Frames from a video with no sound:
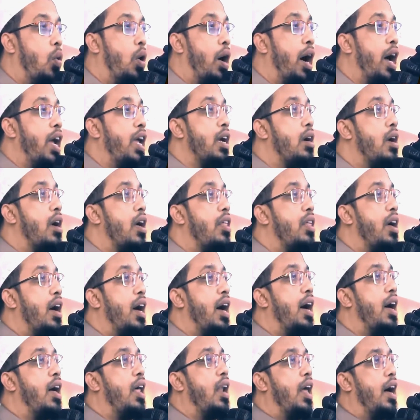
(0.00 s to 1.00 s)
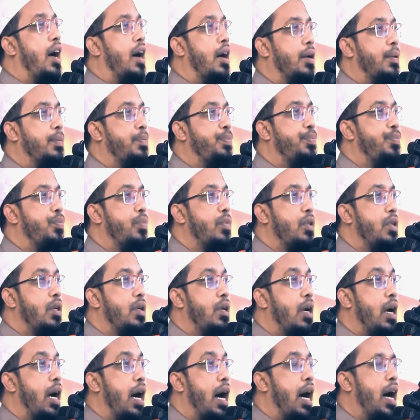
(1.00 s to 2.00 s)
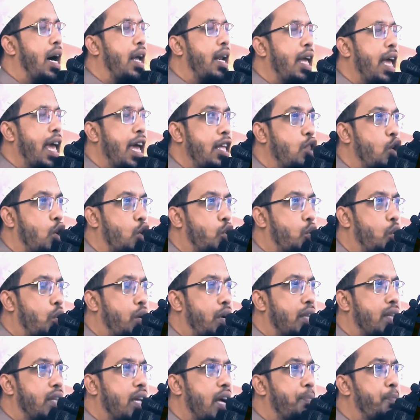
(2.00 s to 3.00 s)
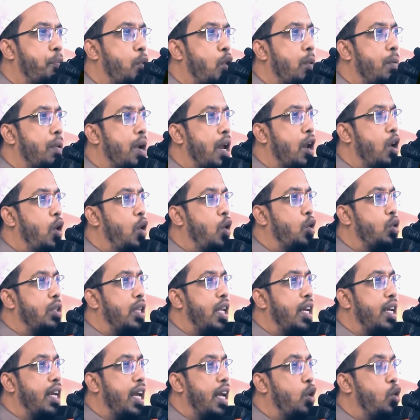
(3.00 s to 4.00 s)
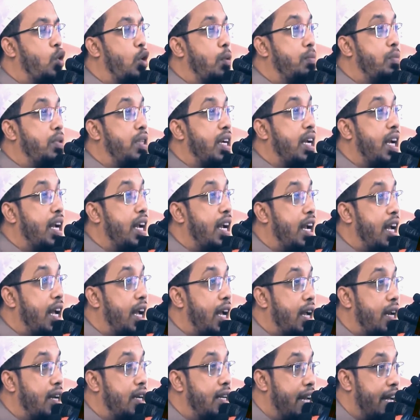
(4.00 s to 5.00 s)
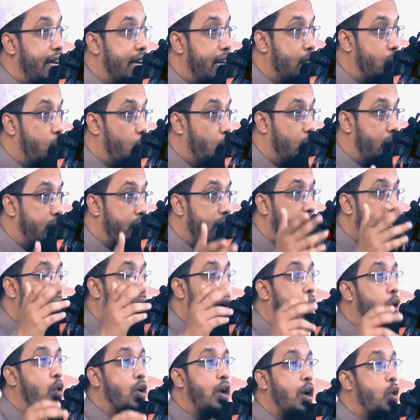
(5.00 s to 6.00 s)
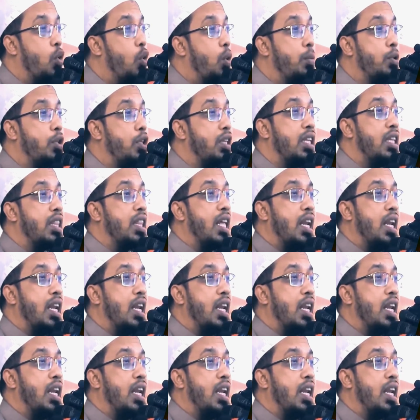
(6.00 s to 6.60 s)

ও আই কাদা আহলাহ আর এই দশকে তার পরিবারের লোকদেরকে ঘুম থেকে ডেকে তুলতেন কাউকে ঘুমোতে